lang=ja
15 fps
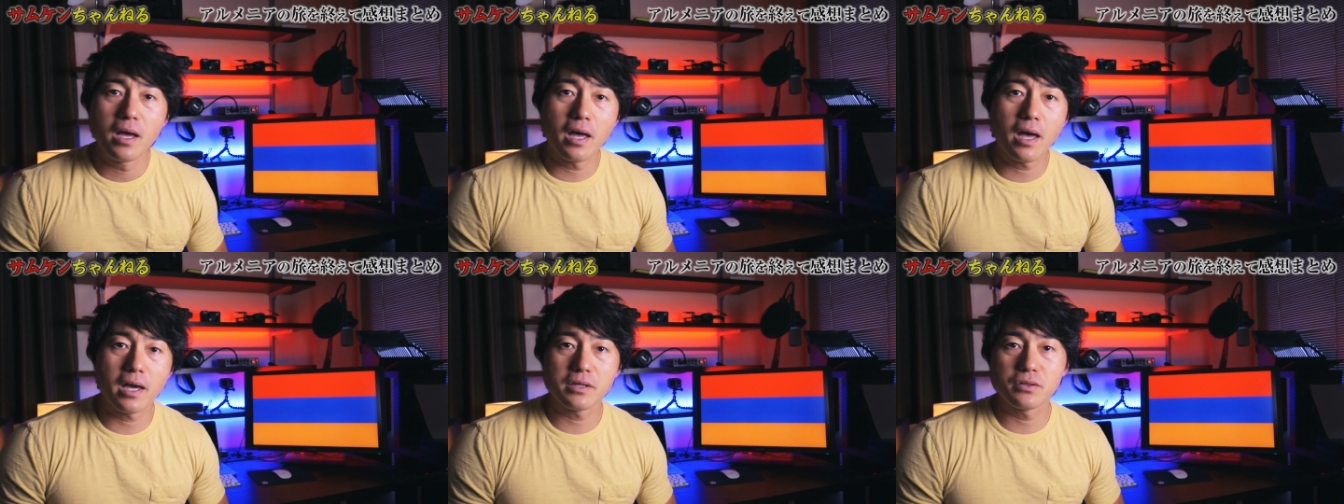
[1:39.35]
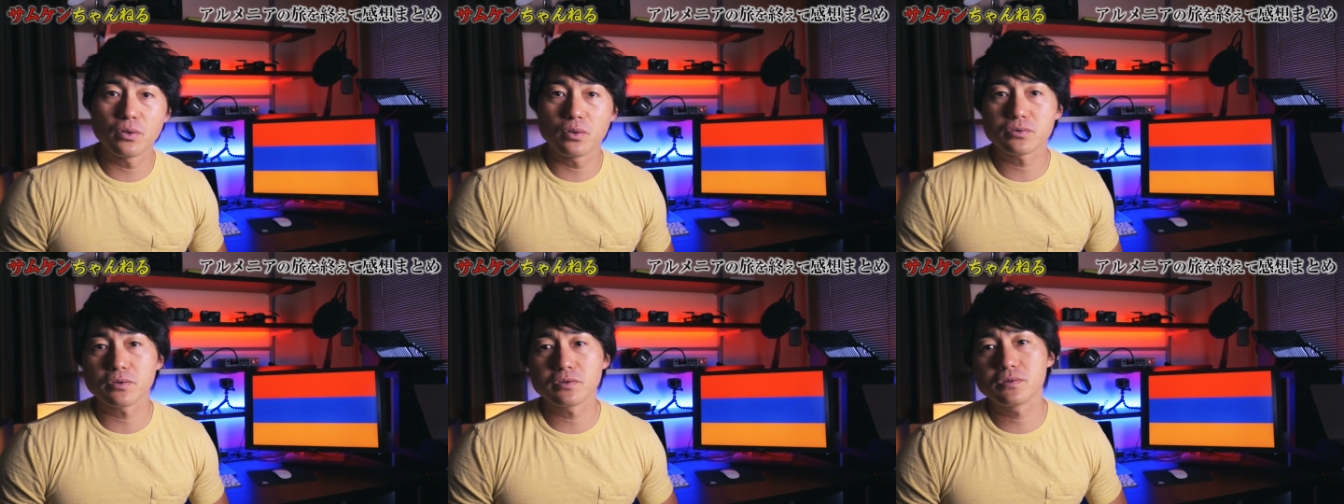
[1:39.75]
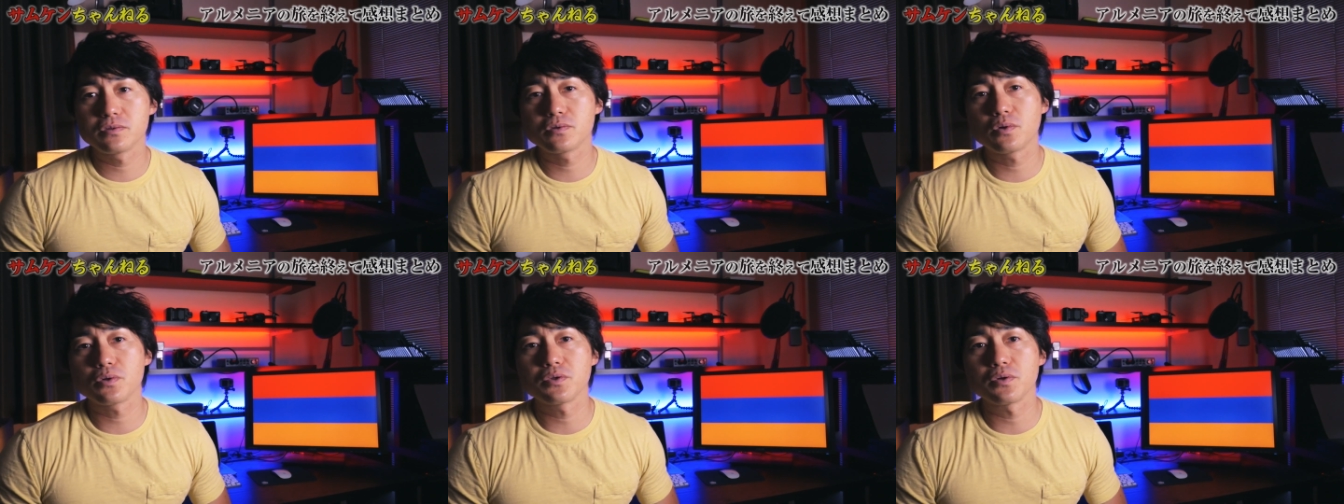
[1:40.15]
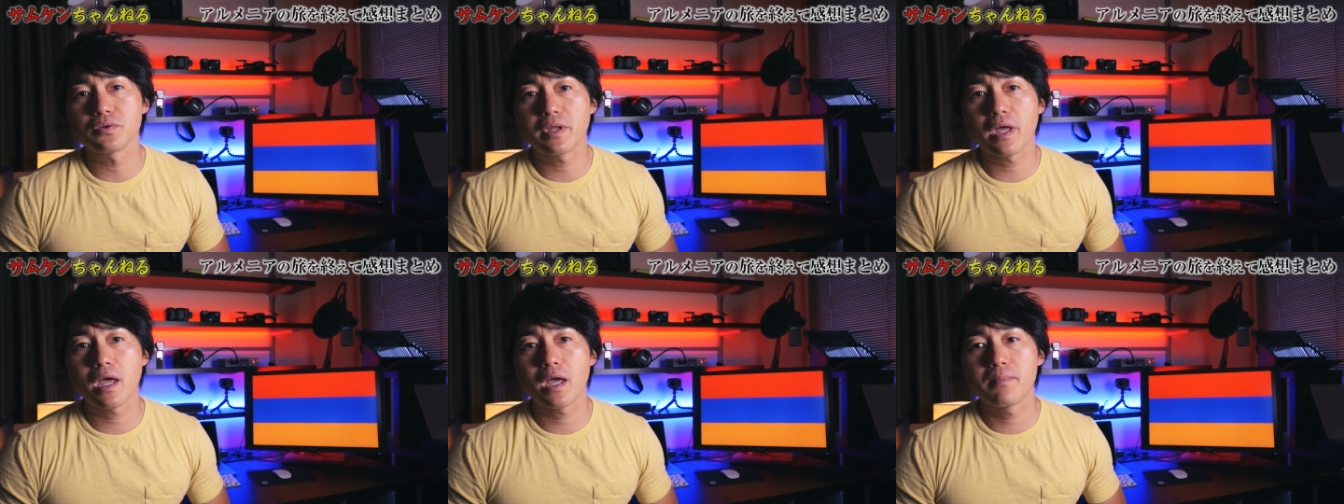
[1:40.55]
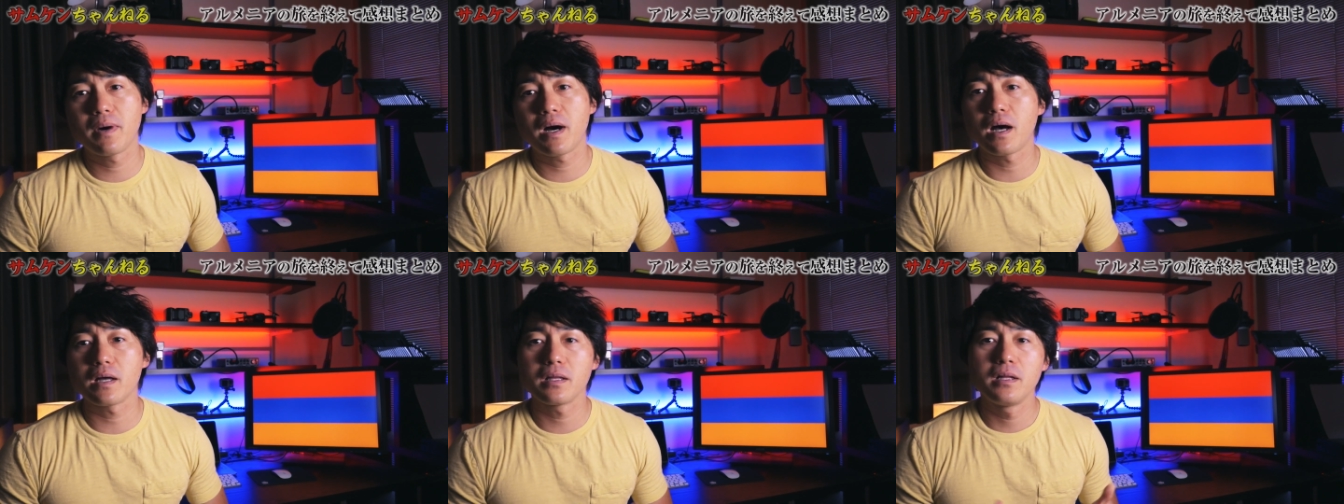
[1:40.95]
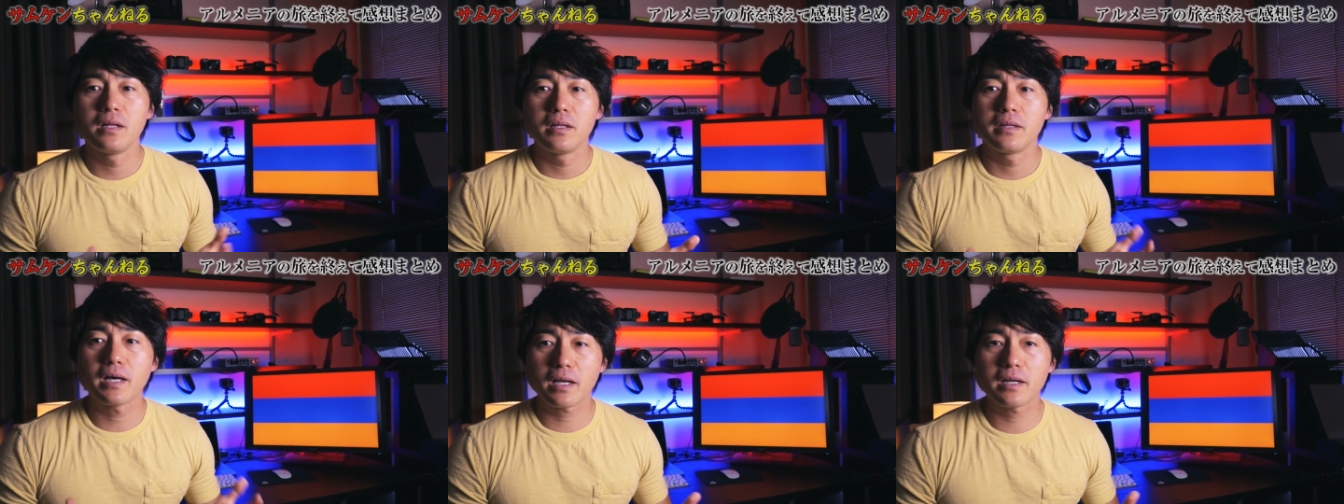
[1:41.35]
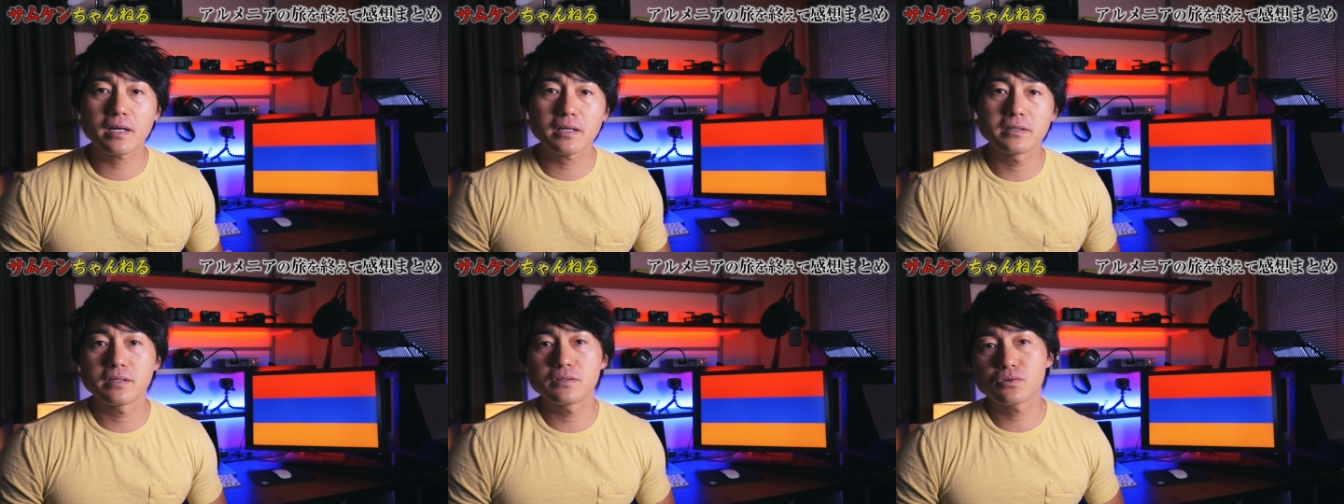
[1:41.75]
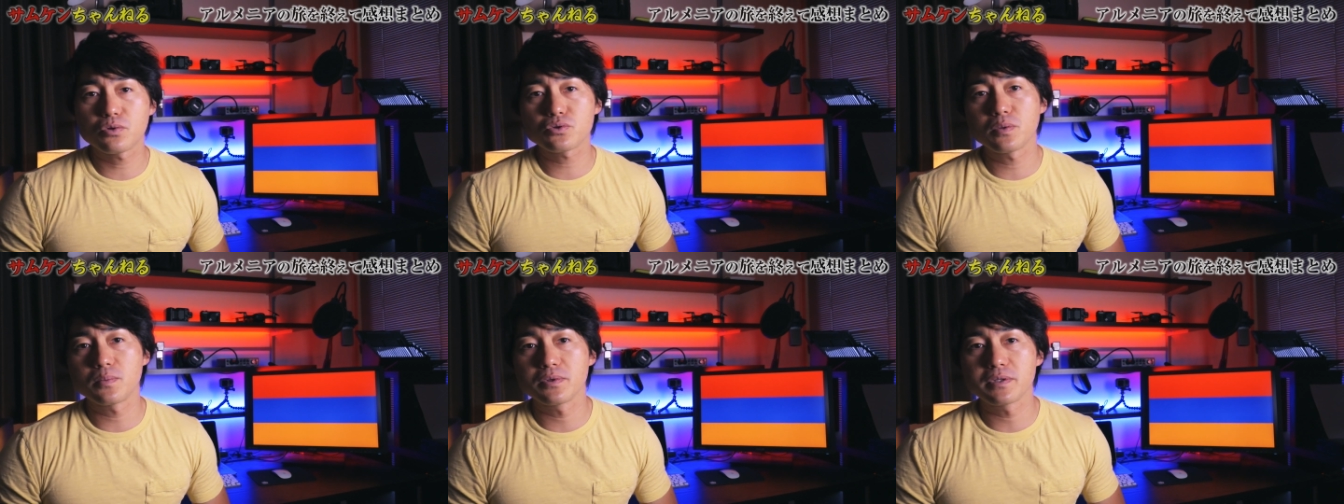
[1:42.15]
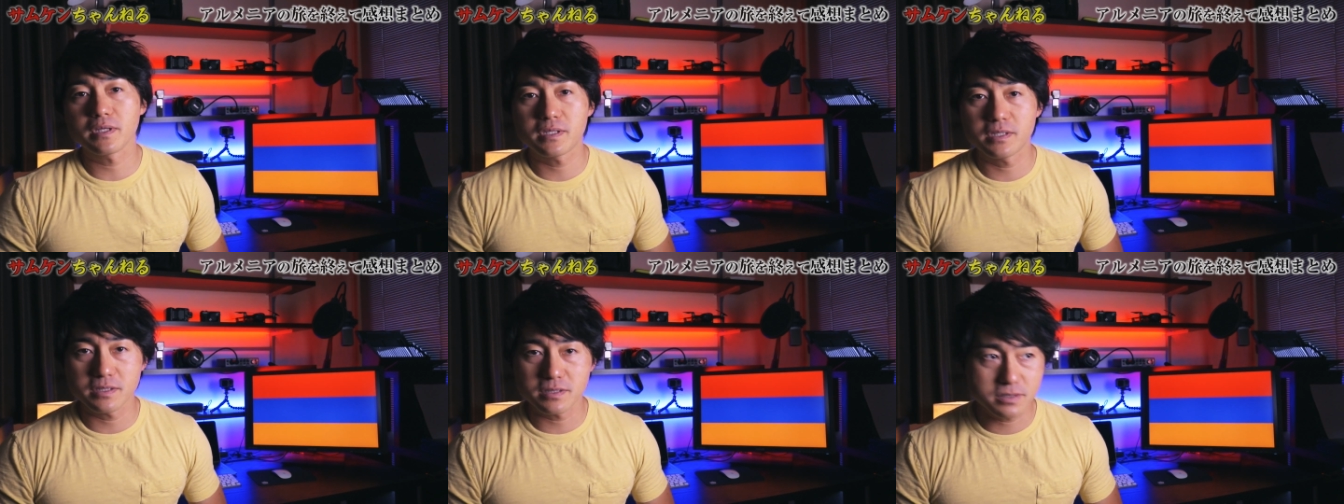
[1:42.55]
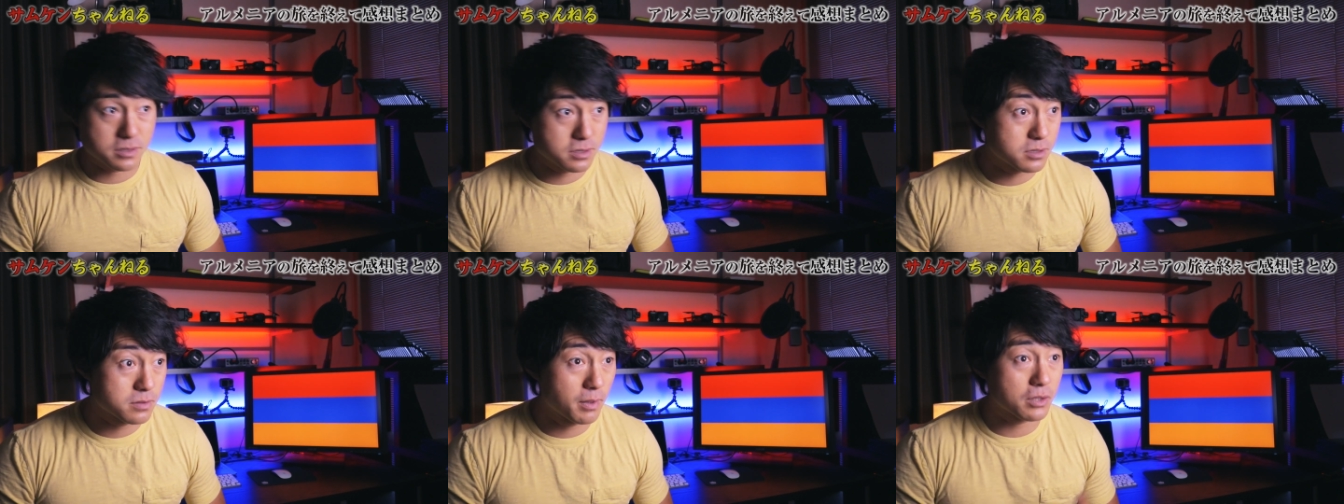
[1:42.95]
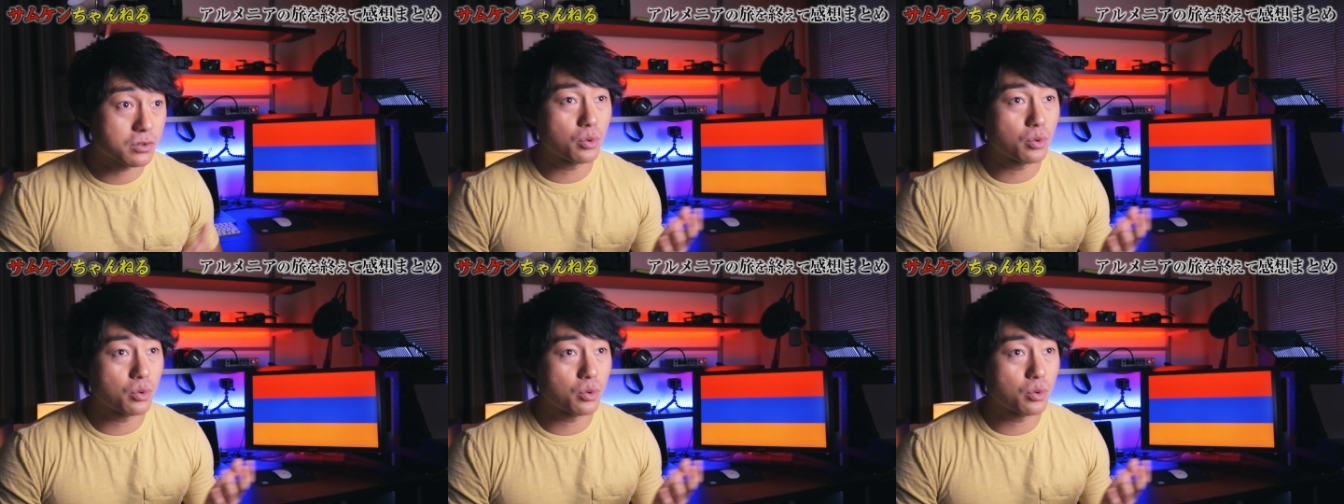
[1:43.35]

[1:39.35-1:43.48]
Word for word: えー、移動ということで、まあなかなか寝ることもできず、まあ、